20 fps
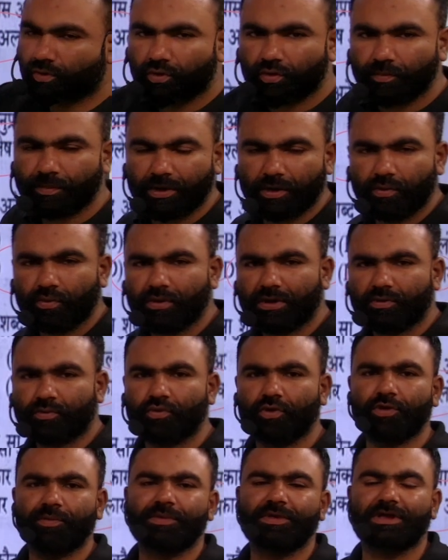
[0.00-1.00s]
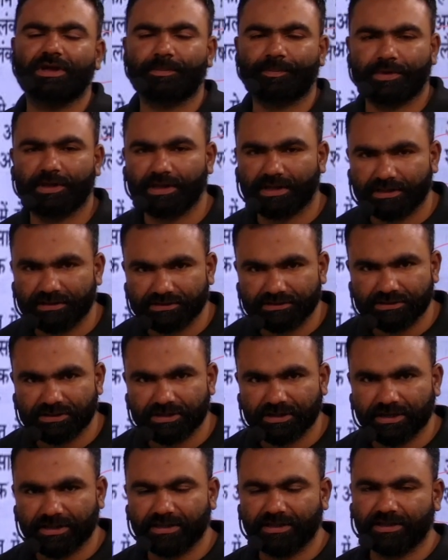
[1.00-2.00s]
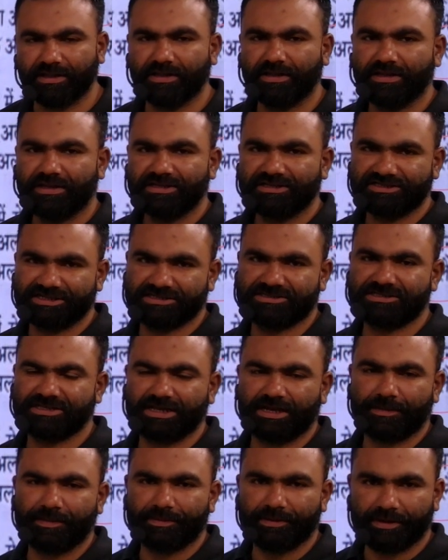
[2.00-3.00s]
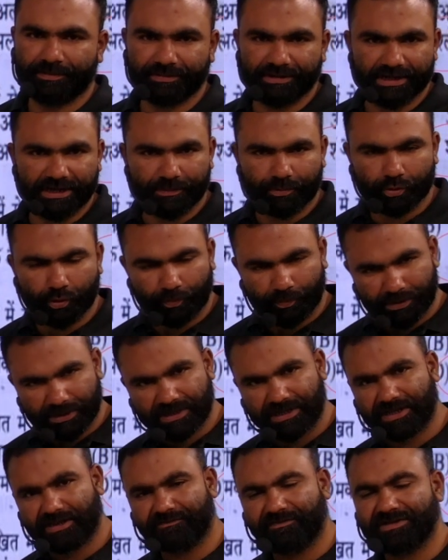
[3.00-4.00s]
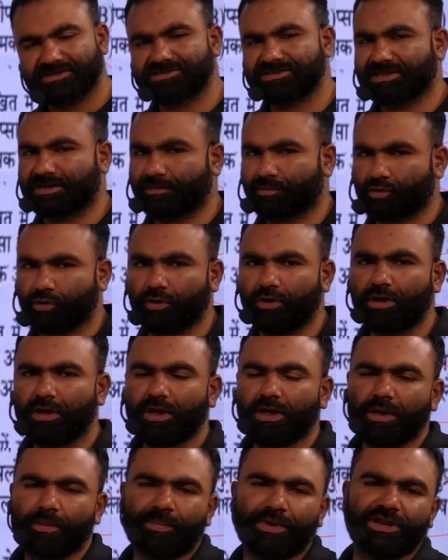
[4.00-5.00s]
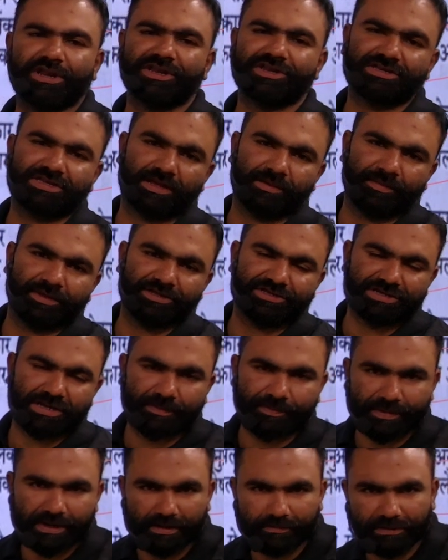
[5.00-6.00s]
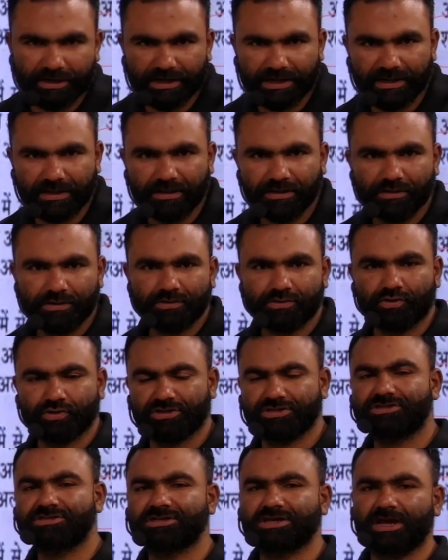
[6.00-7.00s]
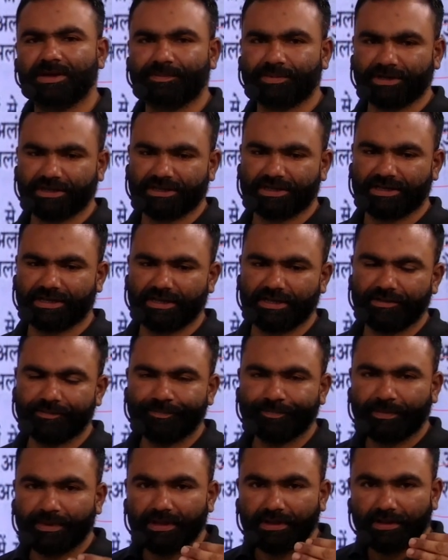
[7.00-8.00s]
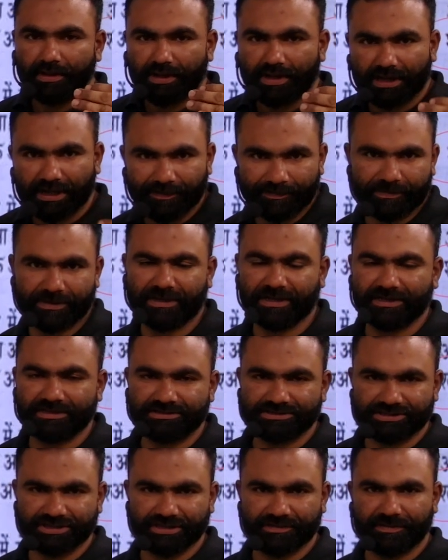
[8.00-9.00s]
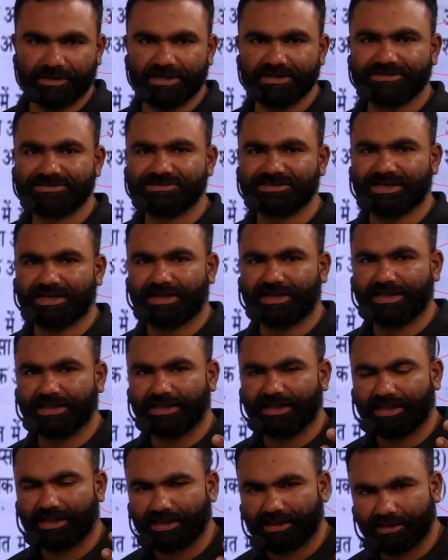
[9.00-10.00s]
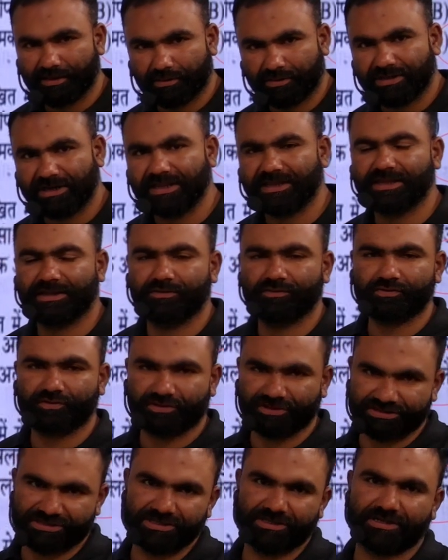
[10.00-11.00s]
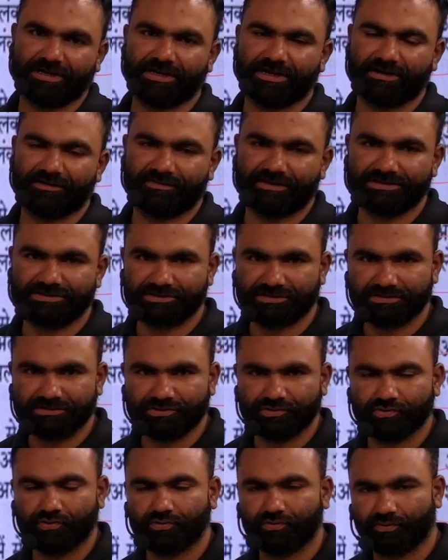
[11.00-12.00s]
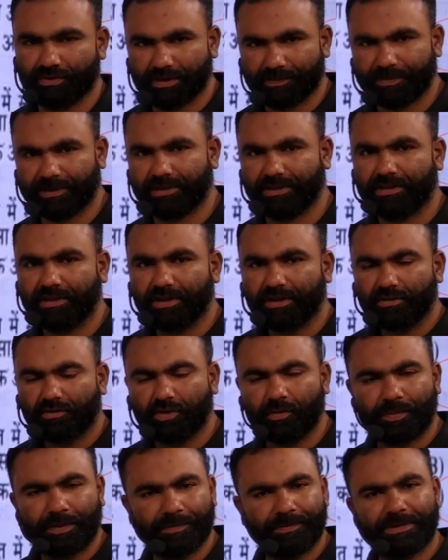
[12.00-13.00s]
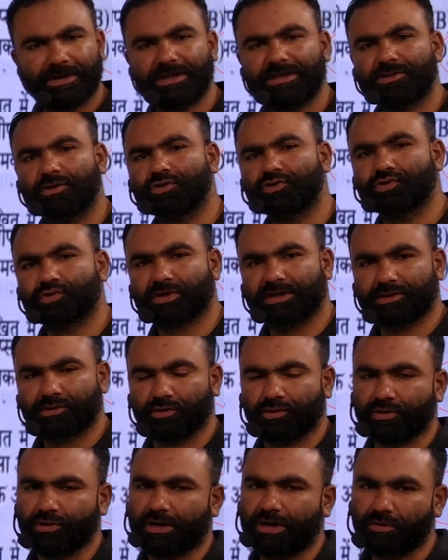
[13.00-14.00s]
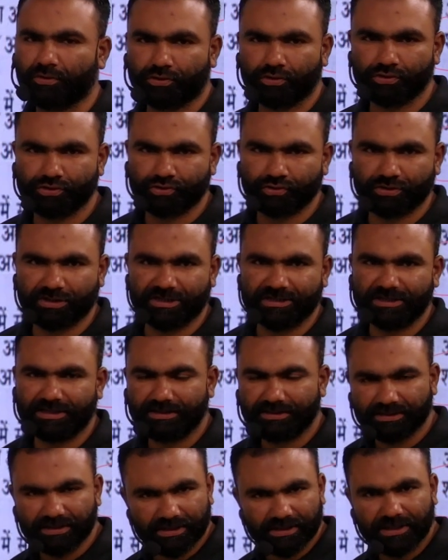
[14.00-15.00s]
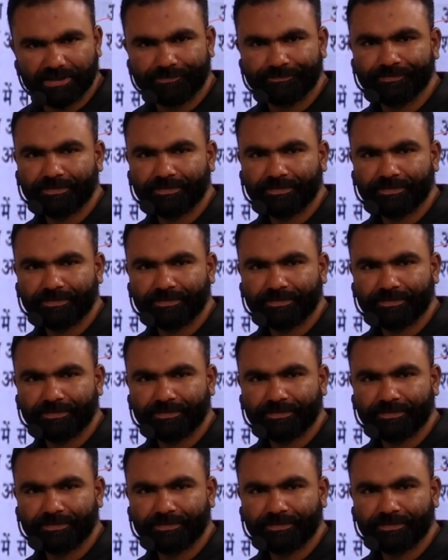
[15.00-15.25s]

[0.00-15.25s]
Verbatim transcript: हु बहु कोई भी यहाँ पे अंतर नहीं है जैसे आप हमने आपको पढ़ाया वैसे आपको परीक्षा में छपा मिला तो इससे आपका क्या है आपके अच्छे मार्क्स आए हैं और लेकिन किसी कारणवश जो वहाँ पे वो पेपर रद्द हो चुका है क्योंकि आउट हो चुका था ठीक है